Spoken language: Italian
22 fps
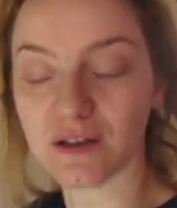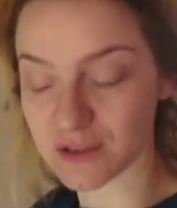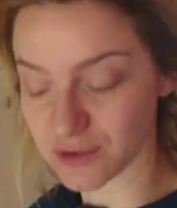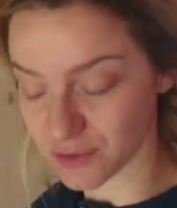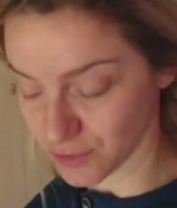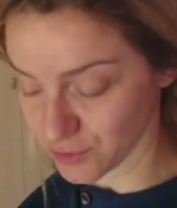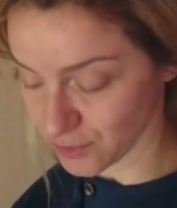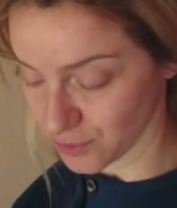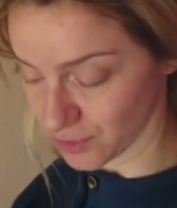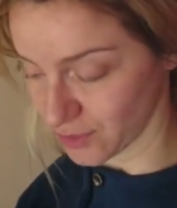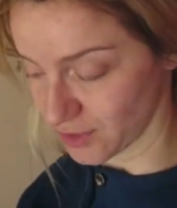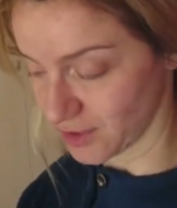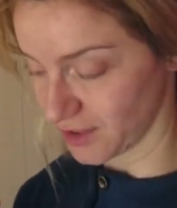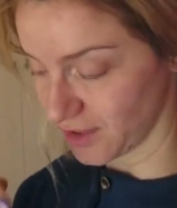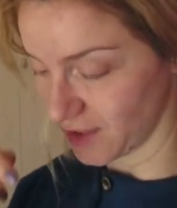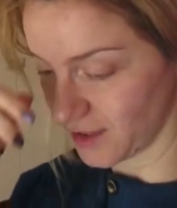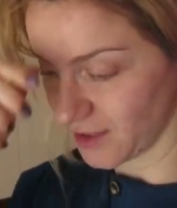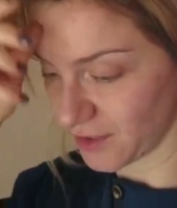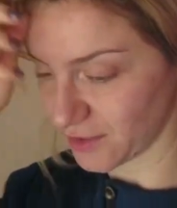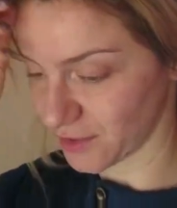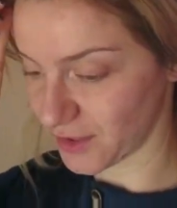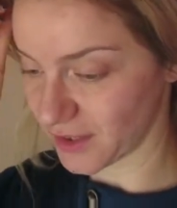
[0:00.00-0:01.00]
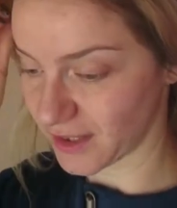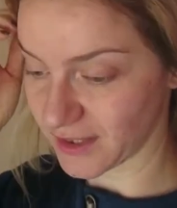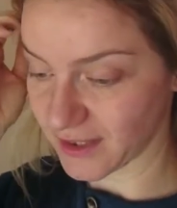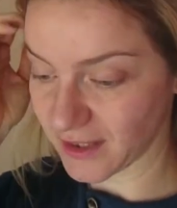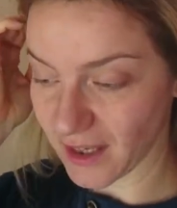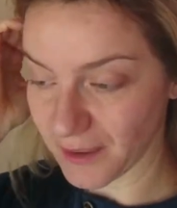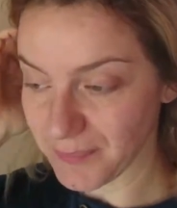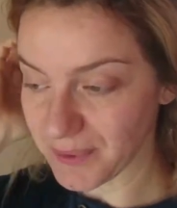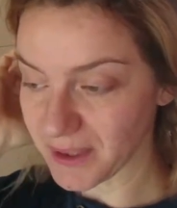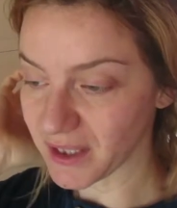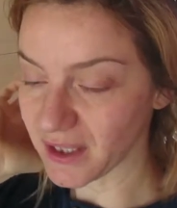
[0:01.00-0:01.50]
sono in
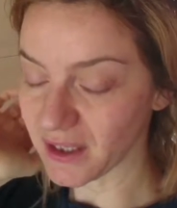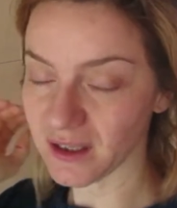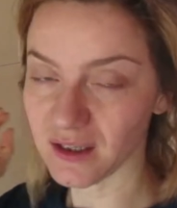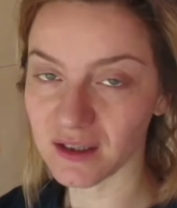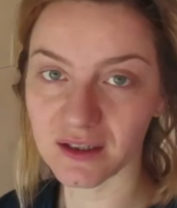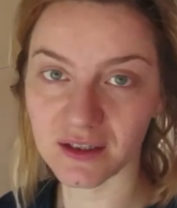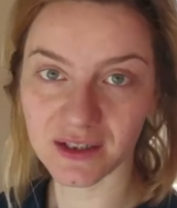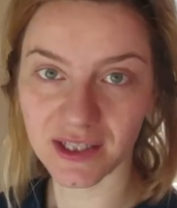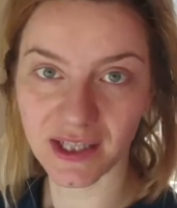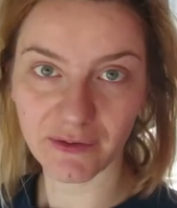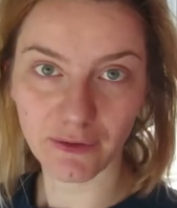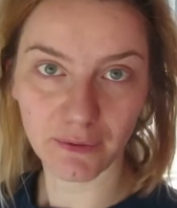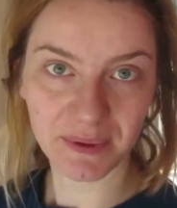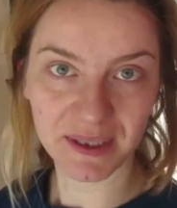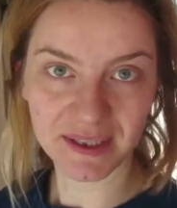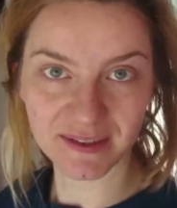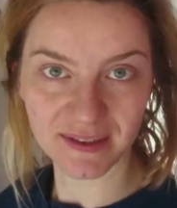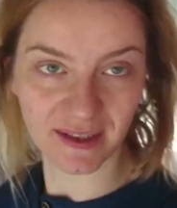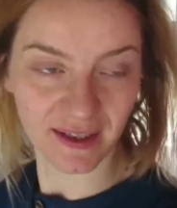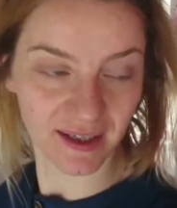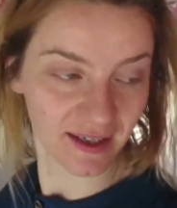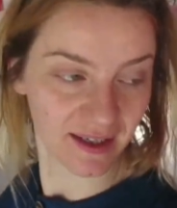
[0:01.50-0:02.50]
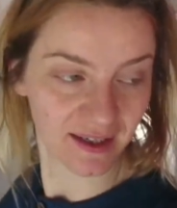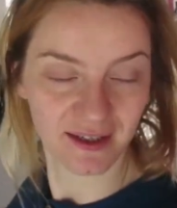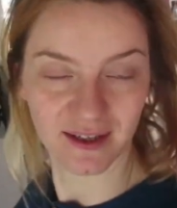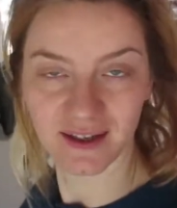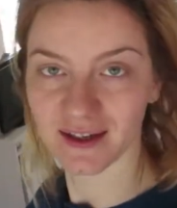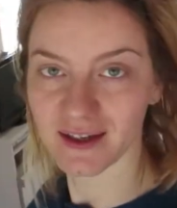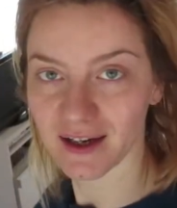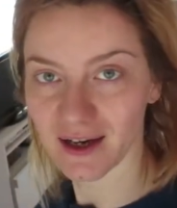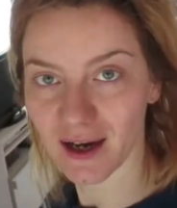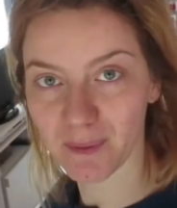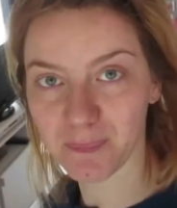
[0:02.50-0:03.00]
camera, devo mettere
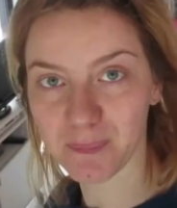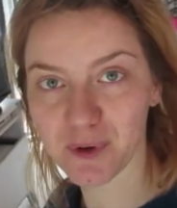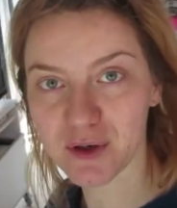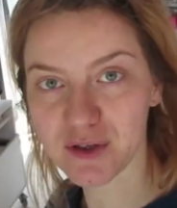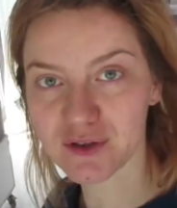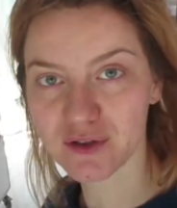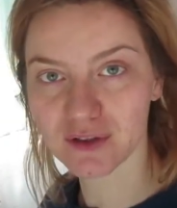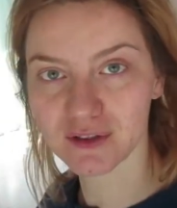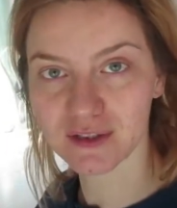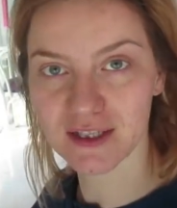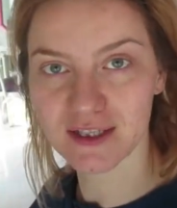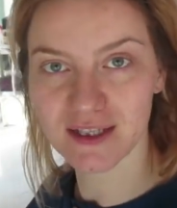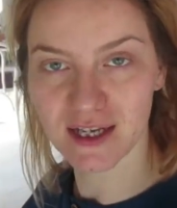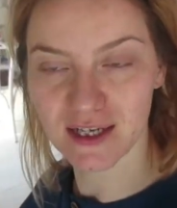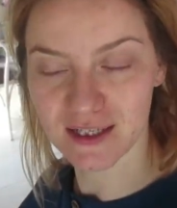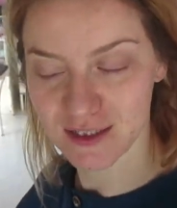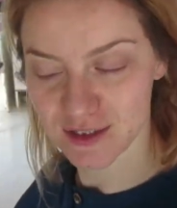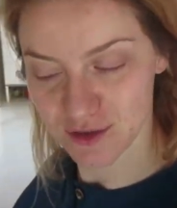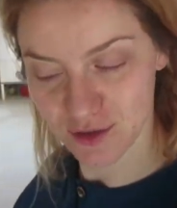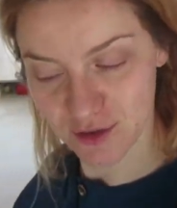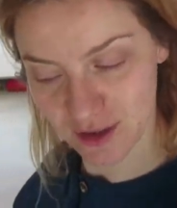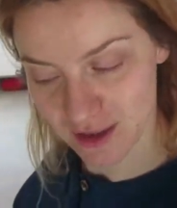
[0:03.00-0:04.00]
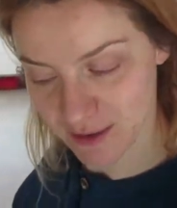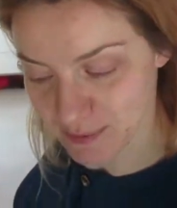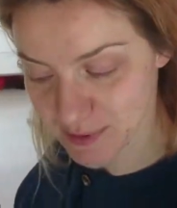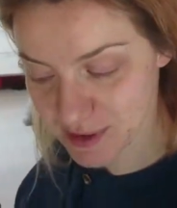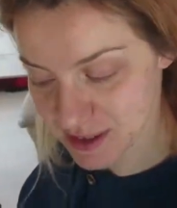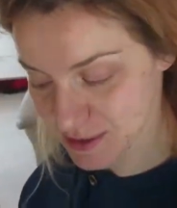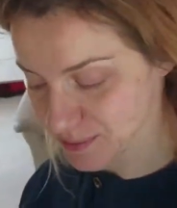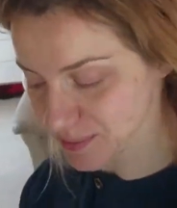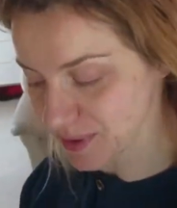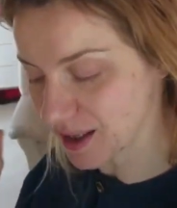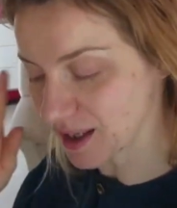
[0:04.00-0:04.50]
a posto il disastro alle mie
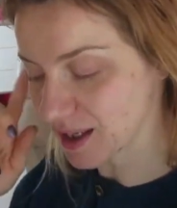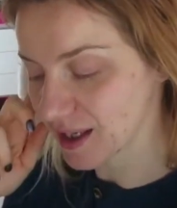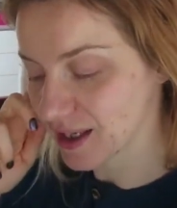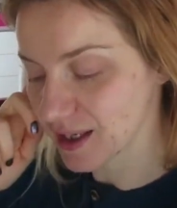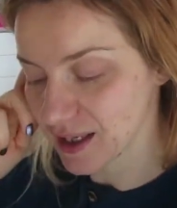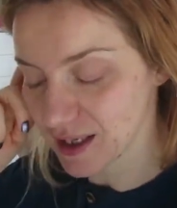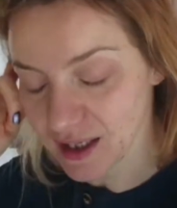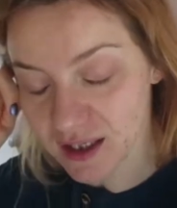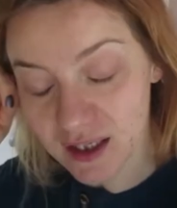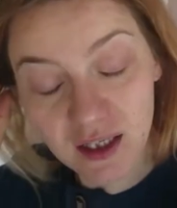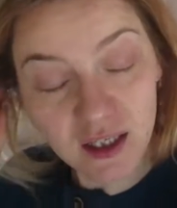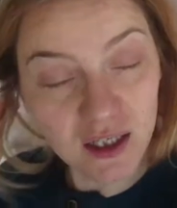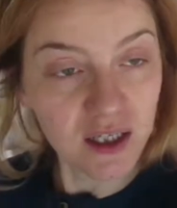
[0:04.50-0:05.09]
spalle.